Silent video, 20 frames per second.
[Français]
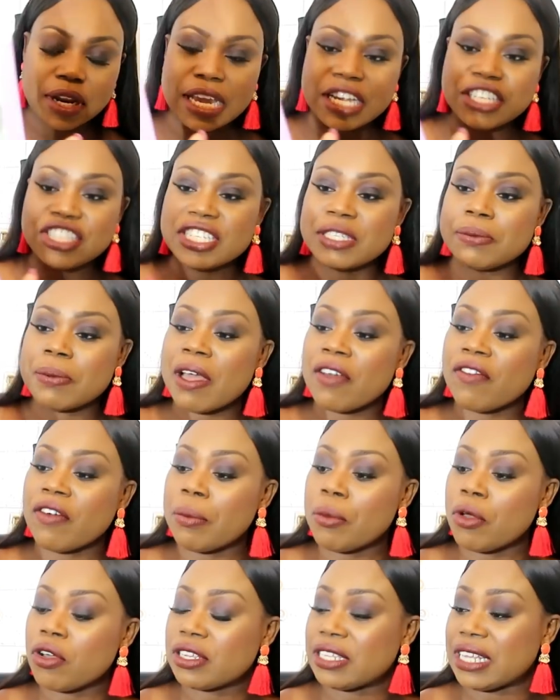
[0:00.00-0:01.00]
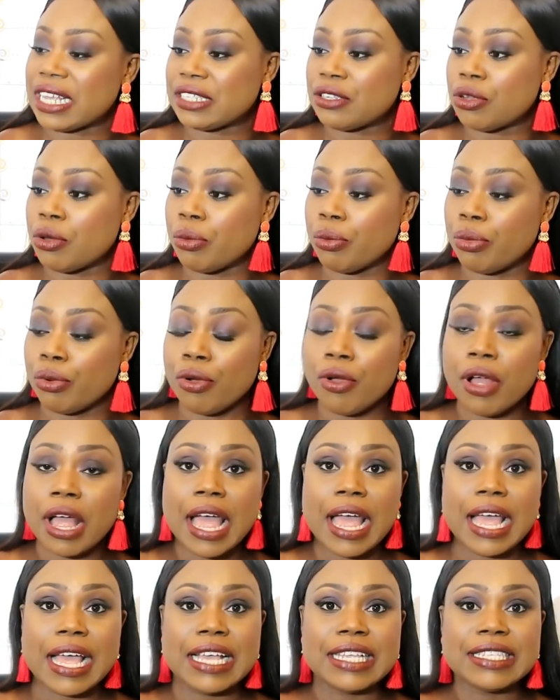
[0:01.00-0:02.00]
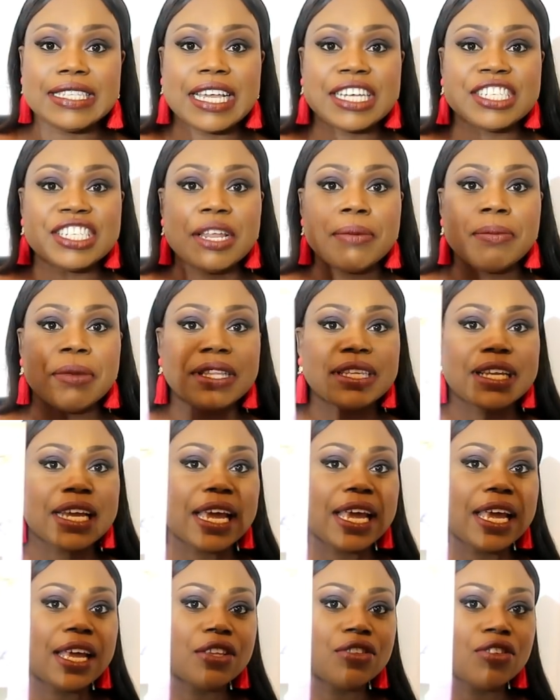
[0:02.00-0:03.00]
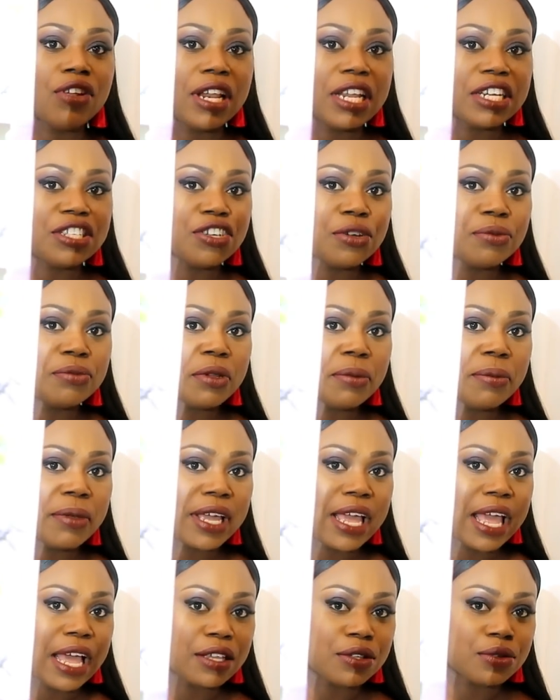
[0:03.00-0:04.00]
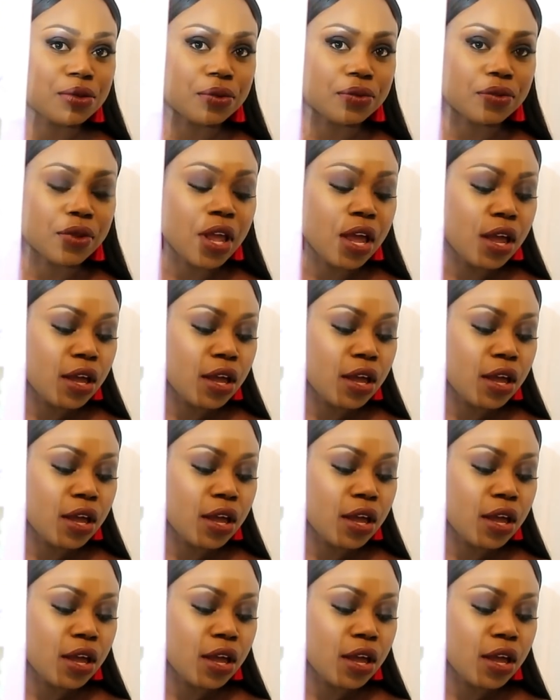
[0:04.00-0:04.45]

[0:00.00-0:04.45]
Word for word: Et j'espère vraiment que ça sent bon. Et ça, je les mettrai dans la chambre de mes garçons.